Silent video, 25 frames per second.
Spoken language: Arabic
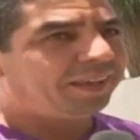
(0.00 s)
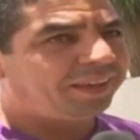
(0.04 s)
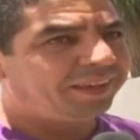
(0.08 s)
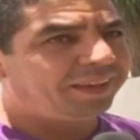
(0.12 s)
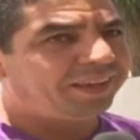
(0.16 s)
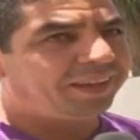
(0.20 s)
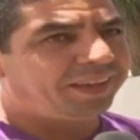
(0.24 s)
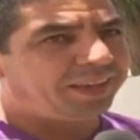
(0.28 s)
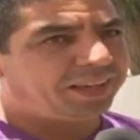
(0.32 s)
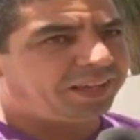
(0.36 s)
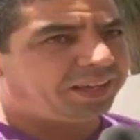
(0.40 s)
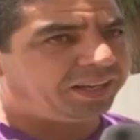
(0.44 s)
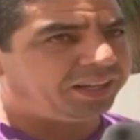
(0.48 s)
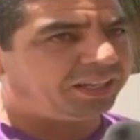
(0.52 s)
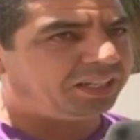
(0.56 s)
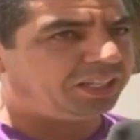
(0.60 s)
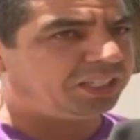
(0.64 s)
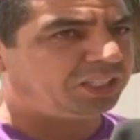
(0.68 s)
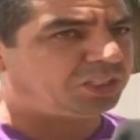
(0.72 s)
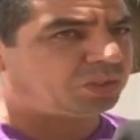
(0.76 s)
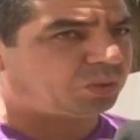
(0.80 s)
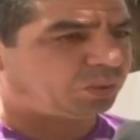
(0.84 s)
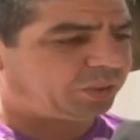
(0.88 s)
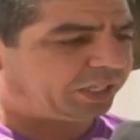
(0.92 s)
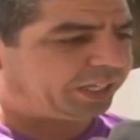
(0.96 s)
إيه
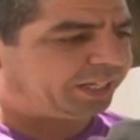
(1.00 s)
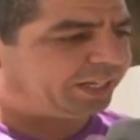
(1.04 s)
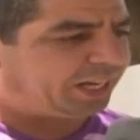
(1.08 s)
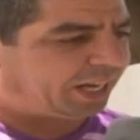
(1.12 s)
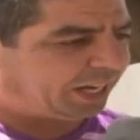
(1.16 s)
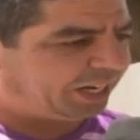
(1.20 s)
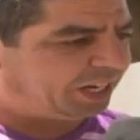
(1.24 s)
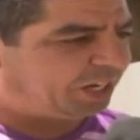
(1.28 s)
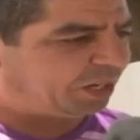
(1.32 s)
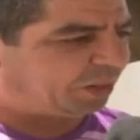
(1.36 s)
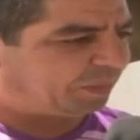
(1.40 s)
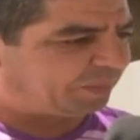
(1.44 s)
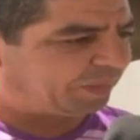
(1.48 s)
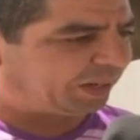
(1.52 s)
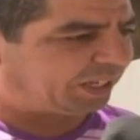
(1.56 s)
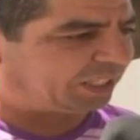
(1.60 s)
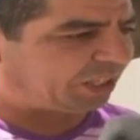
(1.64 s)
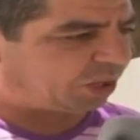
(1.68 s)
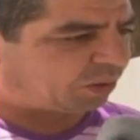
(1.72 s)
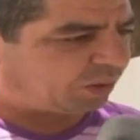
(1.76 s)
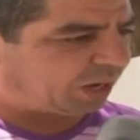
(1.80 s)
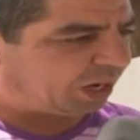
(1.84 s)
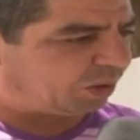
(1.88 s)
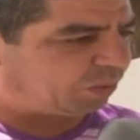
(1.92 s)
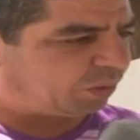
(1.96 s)
نحسوا يحن عليهم
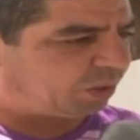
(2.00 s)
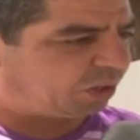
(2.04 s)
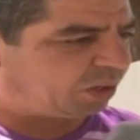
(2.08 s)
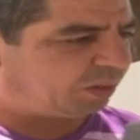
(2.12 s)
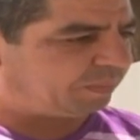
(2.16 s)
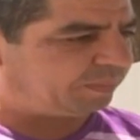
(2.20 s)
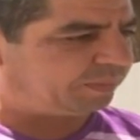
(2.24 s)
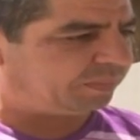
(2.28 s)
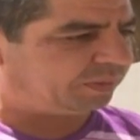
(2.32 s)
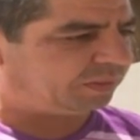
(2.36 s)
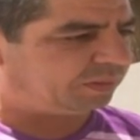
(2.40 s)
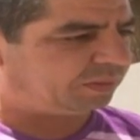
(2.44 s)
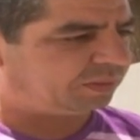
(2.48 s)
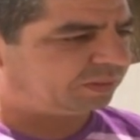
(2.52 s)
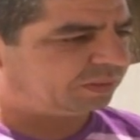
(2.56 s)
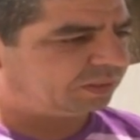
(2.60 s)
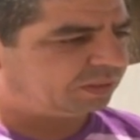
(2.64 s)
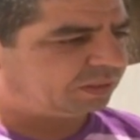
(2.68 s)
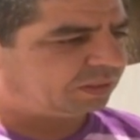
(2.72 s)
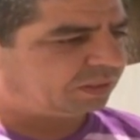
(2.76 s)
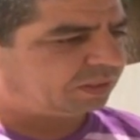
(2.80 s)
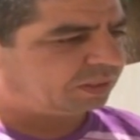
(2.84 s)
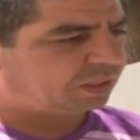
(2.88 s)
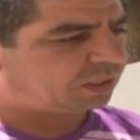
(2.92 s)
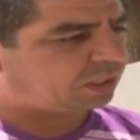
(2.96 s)
معناتها ويعاونهم شكون
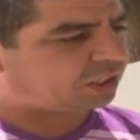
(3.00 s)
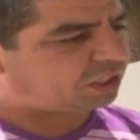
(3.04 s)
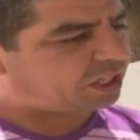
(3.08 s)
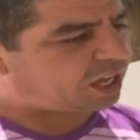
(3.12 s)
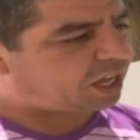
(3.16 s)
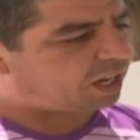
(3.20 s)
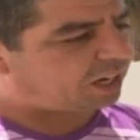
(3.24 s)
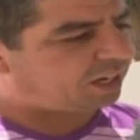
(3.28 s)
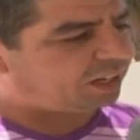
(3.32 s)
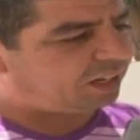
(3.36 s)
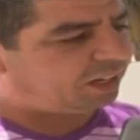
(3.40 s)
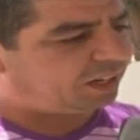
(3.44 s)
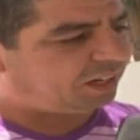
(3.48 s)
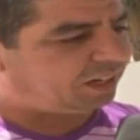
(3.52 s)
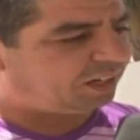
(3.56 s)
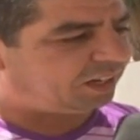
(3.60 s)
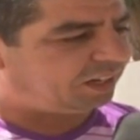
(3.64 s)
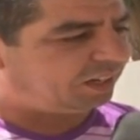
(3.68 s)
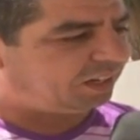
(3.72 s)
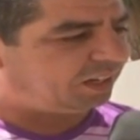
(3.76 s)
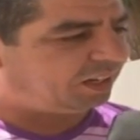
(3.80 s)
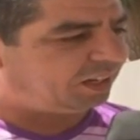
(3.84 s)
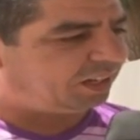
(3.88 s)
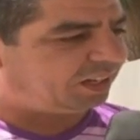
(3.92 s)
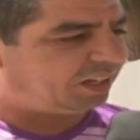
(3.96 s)
تختار؟ اختار
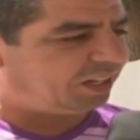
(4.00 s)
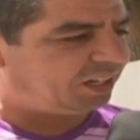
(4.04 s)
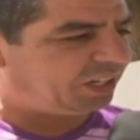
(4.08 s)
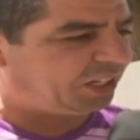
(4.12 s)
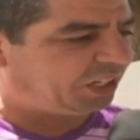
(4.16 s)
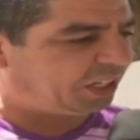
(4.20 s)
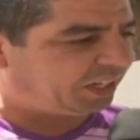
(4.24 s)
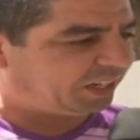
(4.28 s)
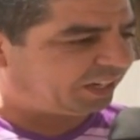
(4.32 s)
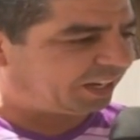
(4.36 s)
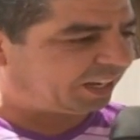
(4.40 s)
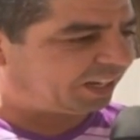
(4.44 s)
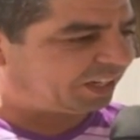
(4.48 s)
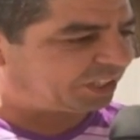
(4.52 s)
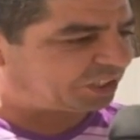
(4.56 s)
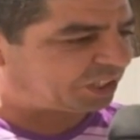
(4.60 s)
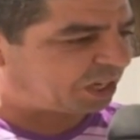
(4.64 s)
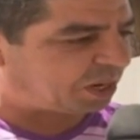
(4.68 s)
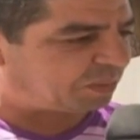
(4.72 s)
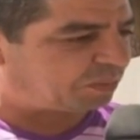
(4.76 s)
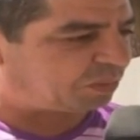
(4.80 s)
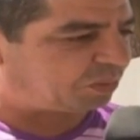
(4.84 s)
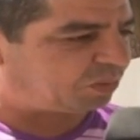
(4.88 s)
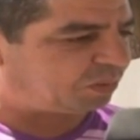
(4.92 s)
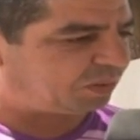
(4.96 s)
اللي يحن على
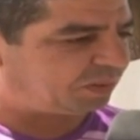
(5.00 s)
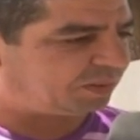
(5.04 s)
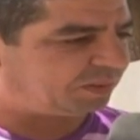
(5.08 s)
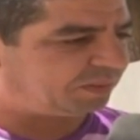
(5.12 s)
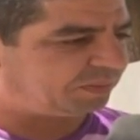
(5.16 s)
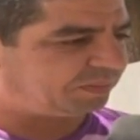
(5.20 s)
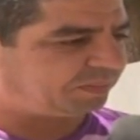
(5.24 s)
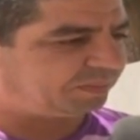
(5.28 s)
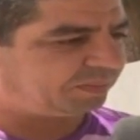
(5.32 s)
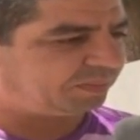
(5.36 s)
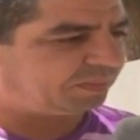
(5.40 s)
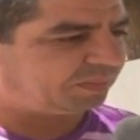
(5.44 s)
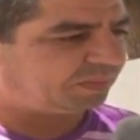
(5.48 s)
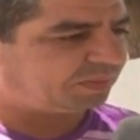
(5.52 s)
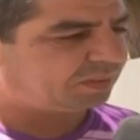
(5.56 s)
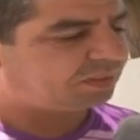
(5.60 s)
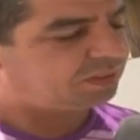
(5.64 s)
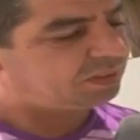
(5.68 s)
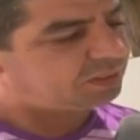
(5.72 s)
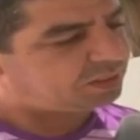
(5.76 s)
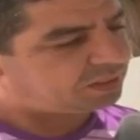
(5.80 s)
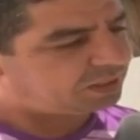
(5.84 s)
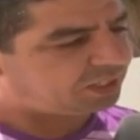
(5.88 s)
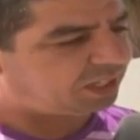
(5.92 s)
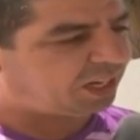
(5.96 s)
شعبه اللي هو
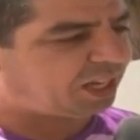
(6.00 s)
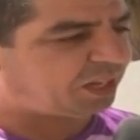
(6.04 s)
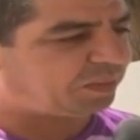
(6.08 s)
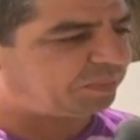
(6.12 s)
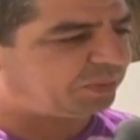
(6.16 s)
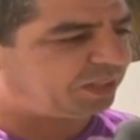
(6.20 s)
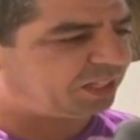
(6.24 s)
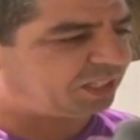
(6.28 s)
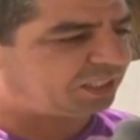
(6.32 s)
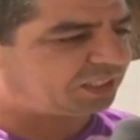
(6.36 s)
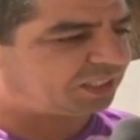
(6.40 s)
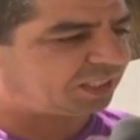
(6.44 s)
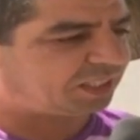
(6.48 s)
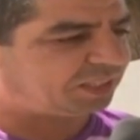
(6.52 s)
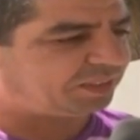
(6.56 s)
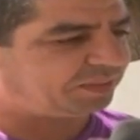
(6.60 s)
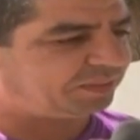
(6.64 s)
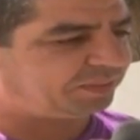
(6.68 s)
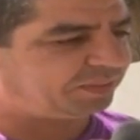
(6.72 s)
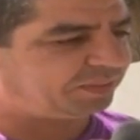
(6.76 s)
سي العربي ناصر